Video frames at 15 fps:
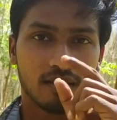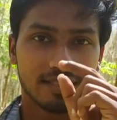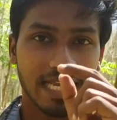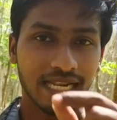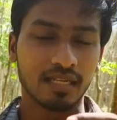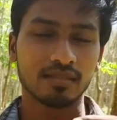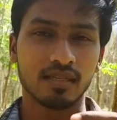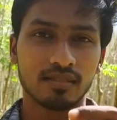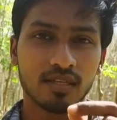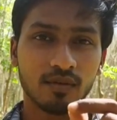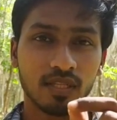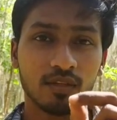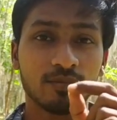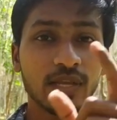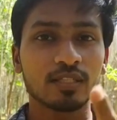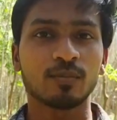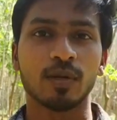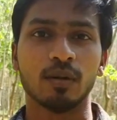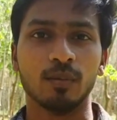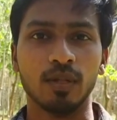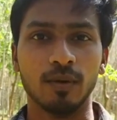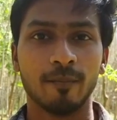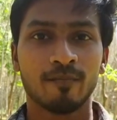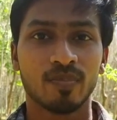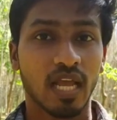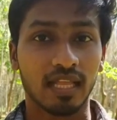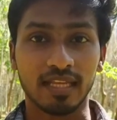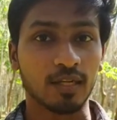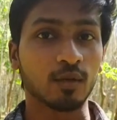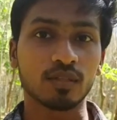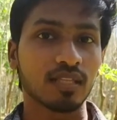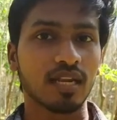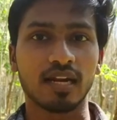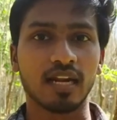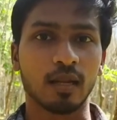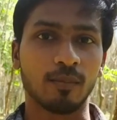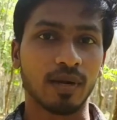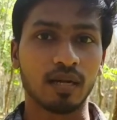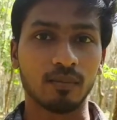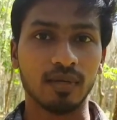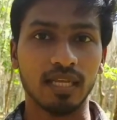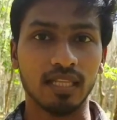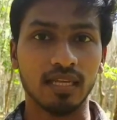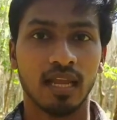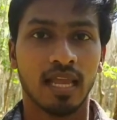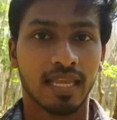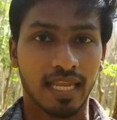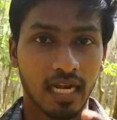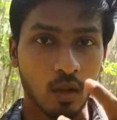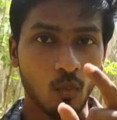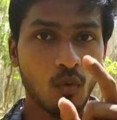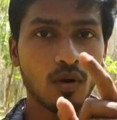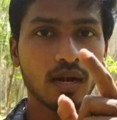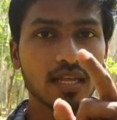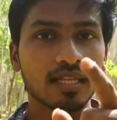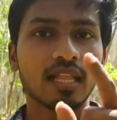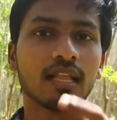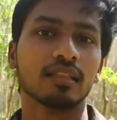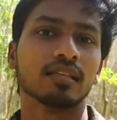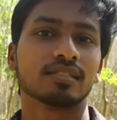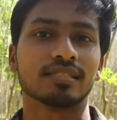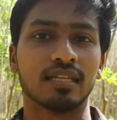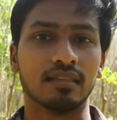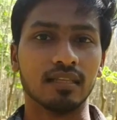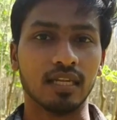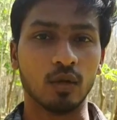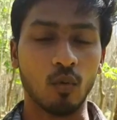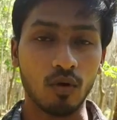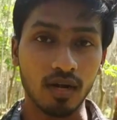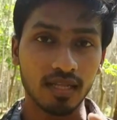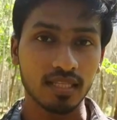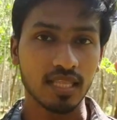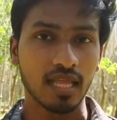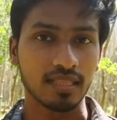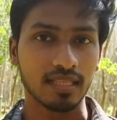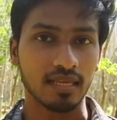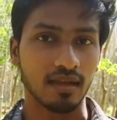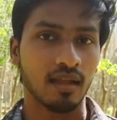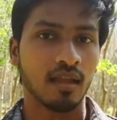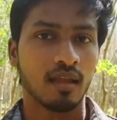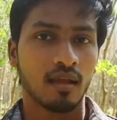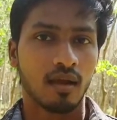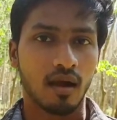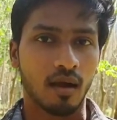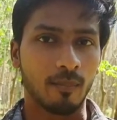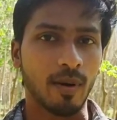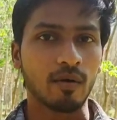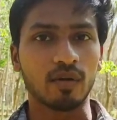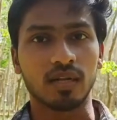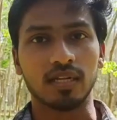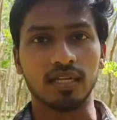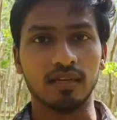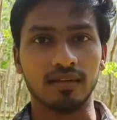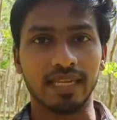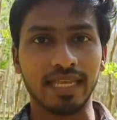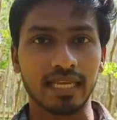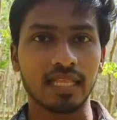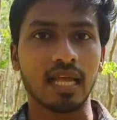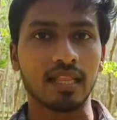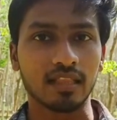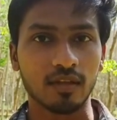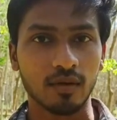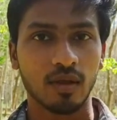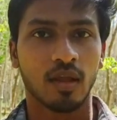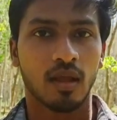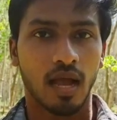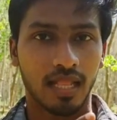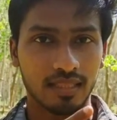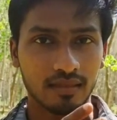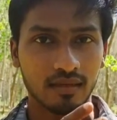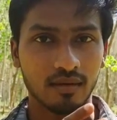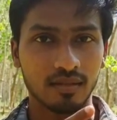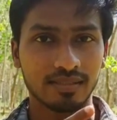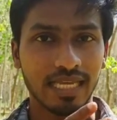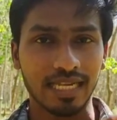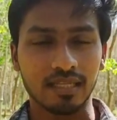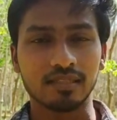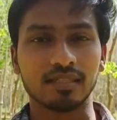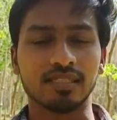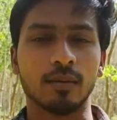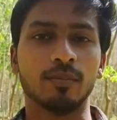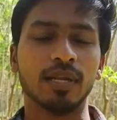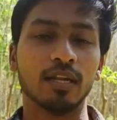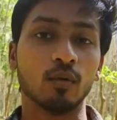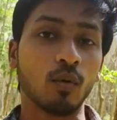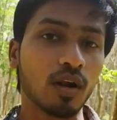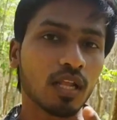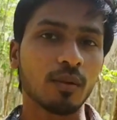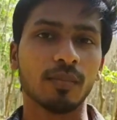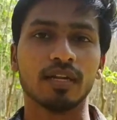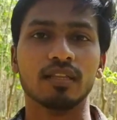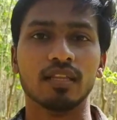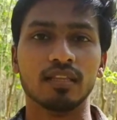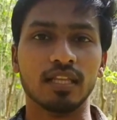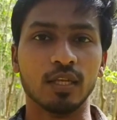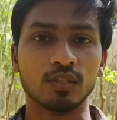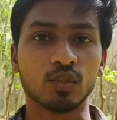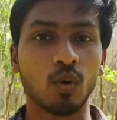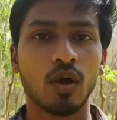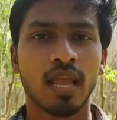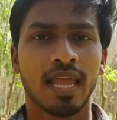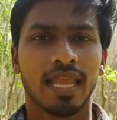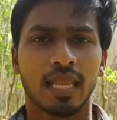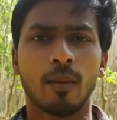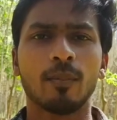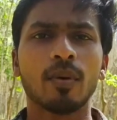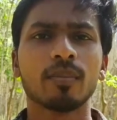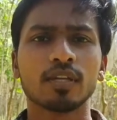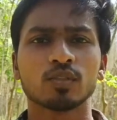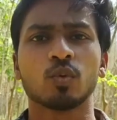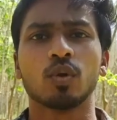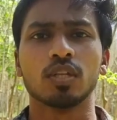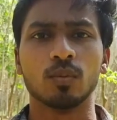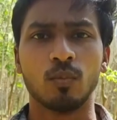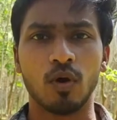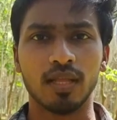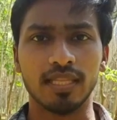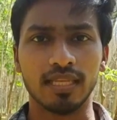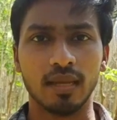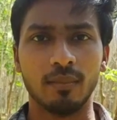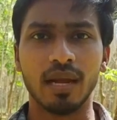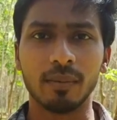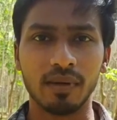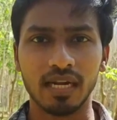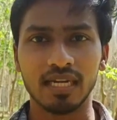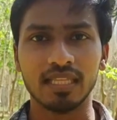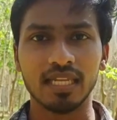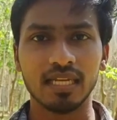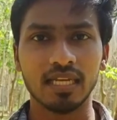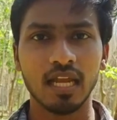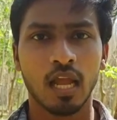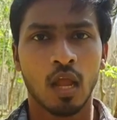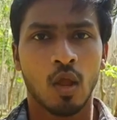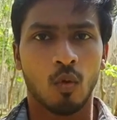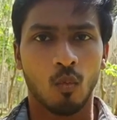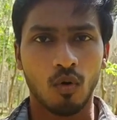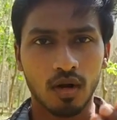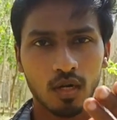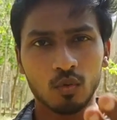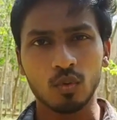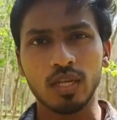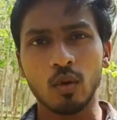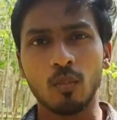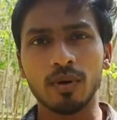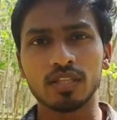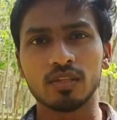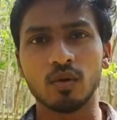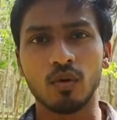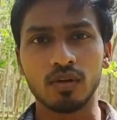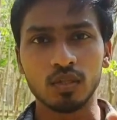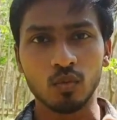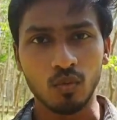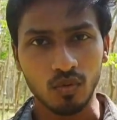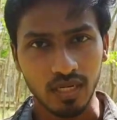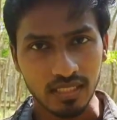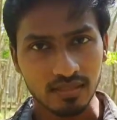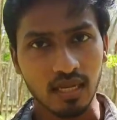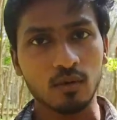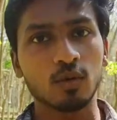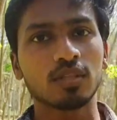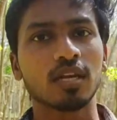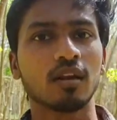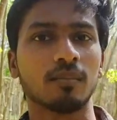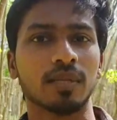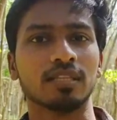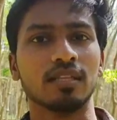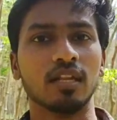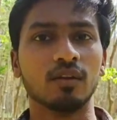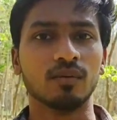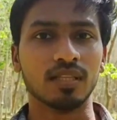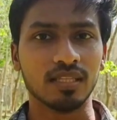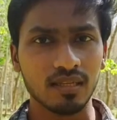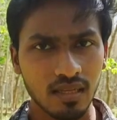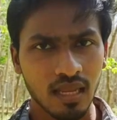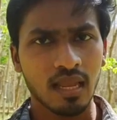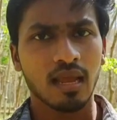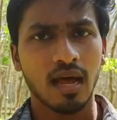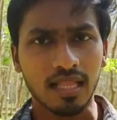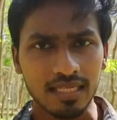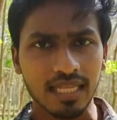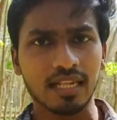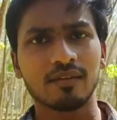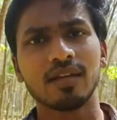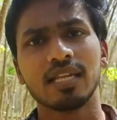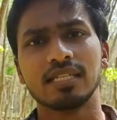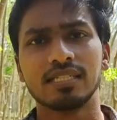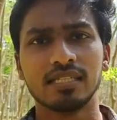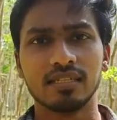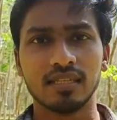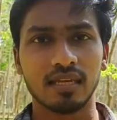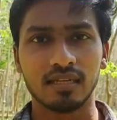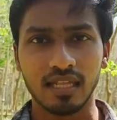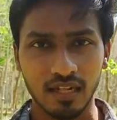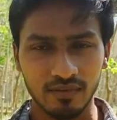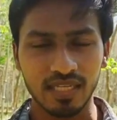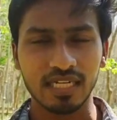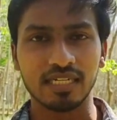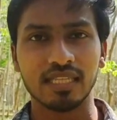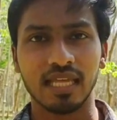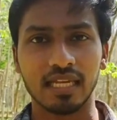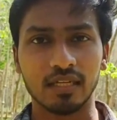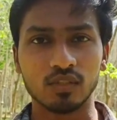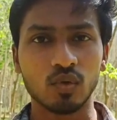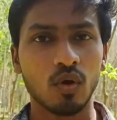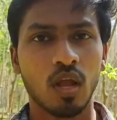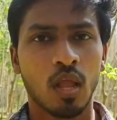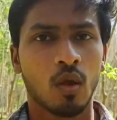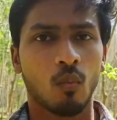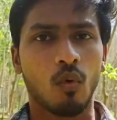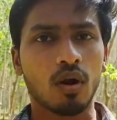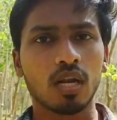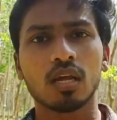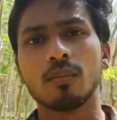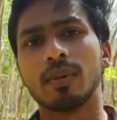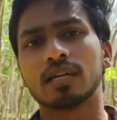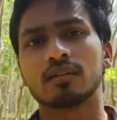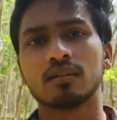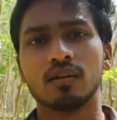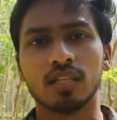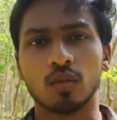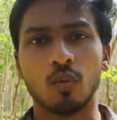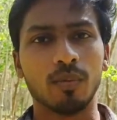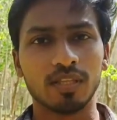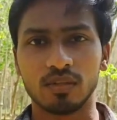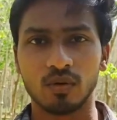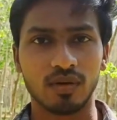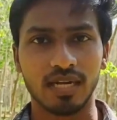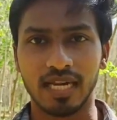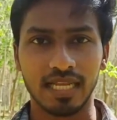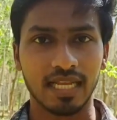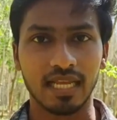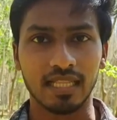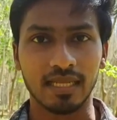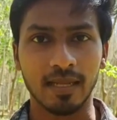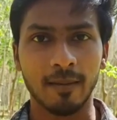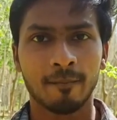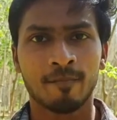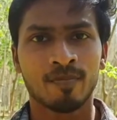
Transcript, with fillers: சேலஞ்சஸை வந்து ஃபேஸ் பண்ண முடியும் அது இன்னொரு தளங்களில் பண்ண முடியாது ஏன்னா உங்களுக்கு தான் அந்த ஸ்ட்ரென்த் இருக்குது உங்களுக்கு தான் அந்த பவர் இருக்குது நீங்கள் தான் அந்த அந்த சேலஞ்சஸ் எப்படின்னு உங்களுக்கு மட்டும்தான் தெரியும் ஸோ எப்போவுமே சோர்ந்து போகாதீங்க பைபிள் எழுதியிருக்கு உங்களுக்குரிய உபத்திரவம் வந்து உங்களுடைய சகோதரர்கள் மத்தியிலும் வந்து அது நிறைவேறிட்டு நிறைவேறிட்டு தான் இருக்குது ஸோ உங்களுக்கு மட்டும் அந்த உபத்திரவம் நினைக்காதீங்க